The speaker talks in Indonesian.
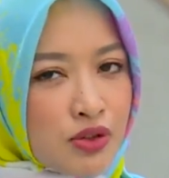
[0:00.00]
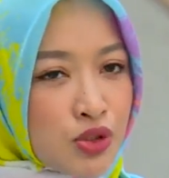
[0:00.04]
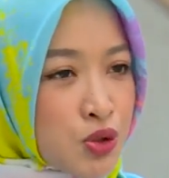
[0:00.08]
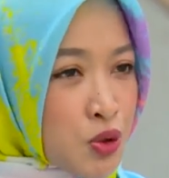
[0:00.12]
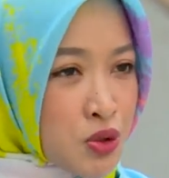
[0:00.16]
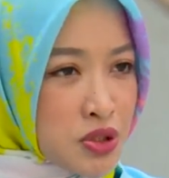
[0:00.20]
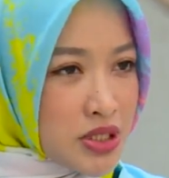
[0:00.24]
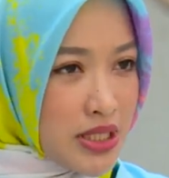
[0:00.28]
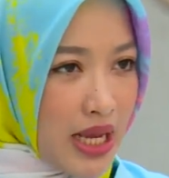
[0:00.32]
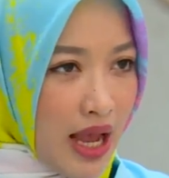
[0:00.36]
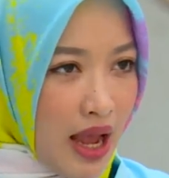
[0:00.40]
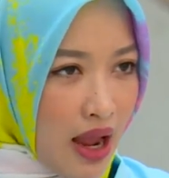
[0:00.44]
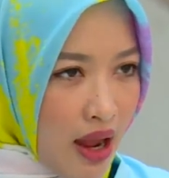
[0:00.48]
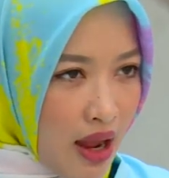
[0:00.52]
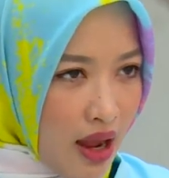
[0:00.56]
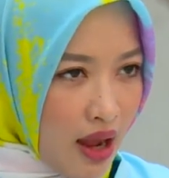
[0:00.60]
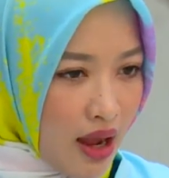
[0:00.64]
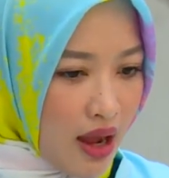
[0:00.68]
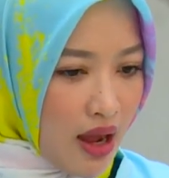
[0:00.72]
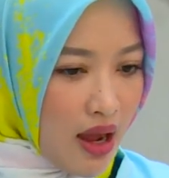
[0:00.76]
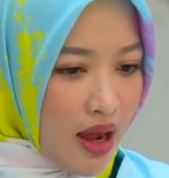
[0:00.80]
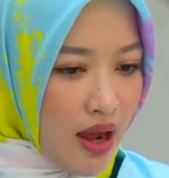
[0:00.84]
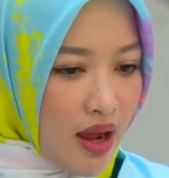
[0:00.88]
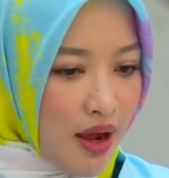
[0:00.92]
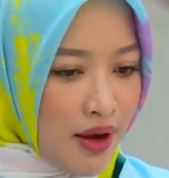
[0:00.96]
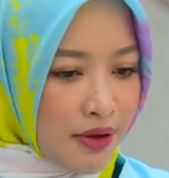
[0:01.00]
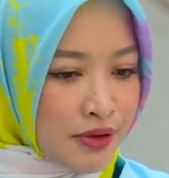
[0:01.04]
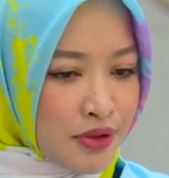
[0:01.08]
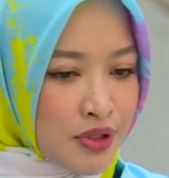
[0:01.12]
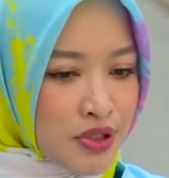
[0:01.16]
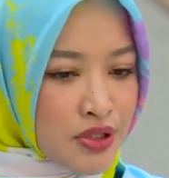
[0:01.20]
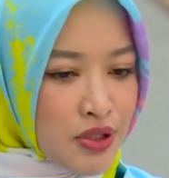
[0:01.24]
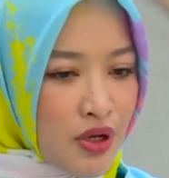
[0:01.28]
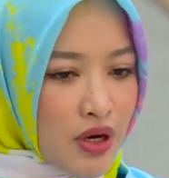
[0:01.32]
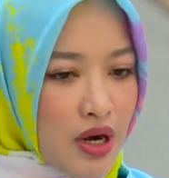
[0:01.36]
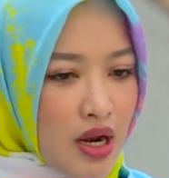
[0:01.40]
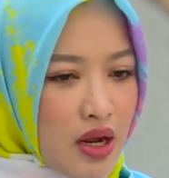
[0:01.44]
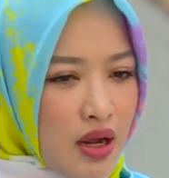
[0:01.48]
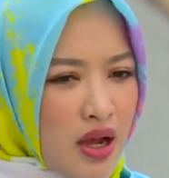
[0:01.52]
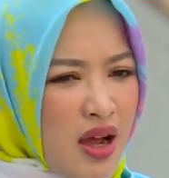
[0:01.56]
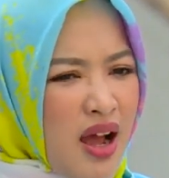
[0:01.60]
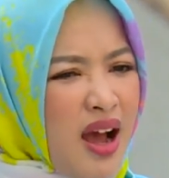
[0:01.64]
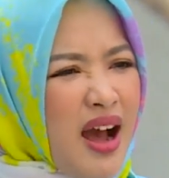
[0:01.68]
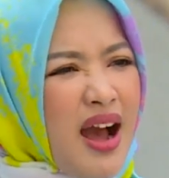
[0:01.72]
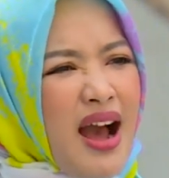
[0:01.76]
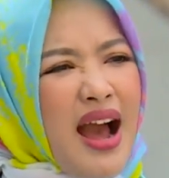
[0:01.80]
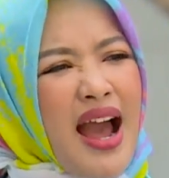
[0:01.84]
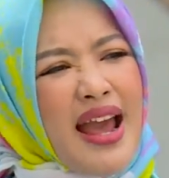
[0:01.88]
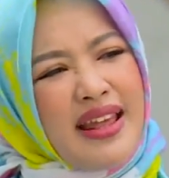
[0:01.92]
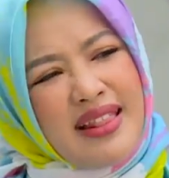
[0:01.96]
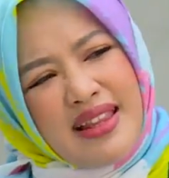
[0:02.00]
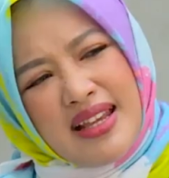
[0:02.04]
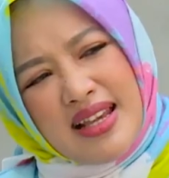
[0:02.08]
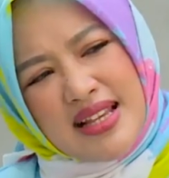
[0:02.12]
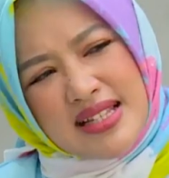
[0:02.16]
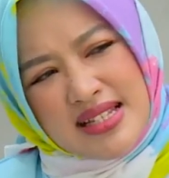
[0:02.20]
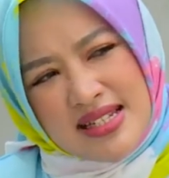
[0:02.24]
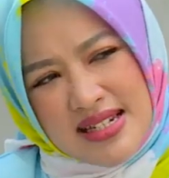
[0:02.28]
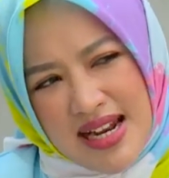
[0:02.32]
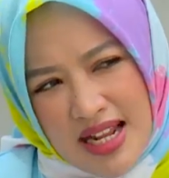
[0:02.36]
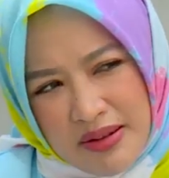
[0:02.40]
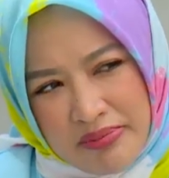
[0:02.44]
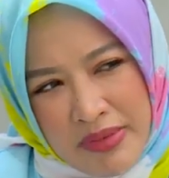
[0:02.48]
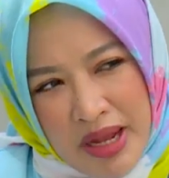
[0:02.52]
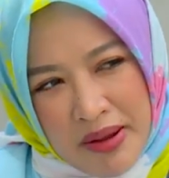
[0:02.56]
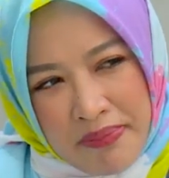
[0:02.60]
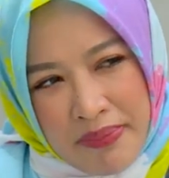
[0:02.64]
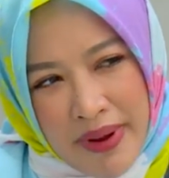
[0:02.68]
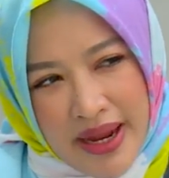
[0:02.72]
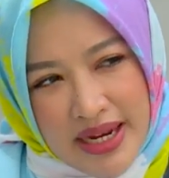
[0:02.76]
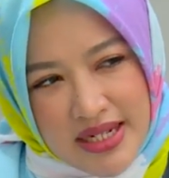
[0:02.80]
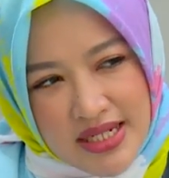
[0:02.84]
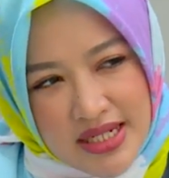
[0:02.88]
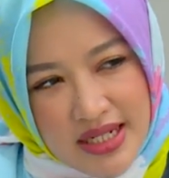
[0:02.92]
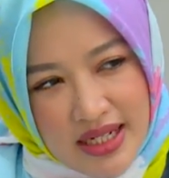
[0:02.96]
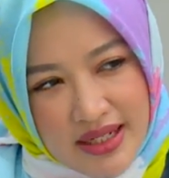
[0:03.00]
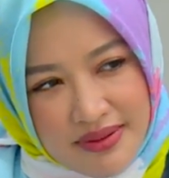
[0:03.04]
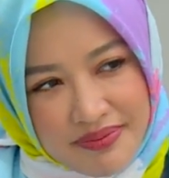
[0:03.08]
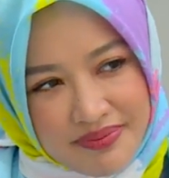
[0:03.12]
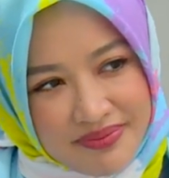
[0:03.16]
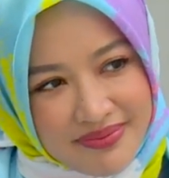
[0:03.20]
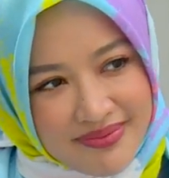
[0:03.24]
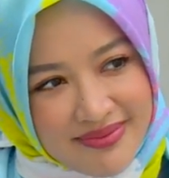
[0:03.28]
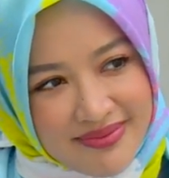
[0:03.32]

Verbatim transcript: susah, terus orang I think it's not my passion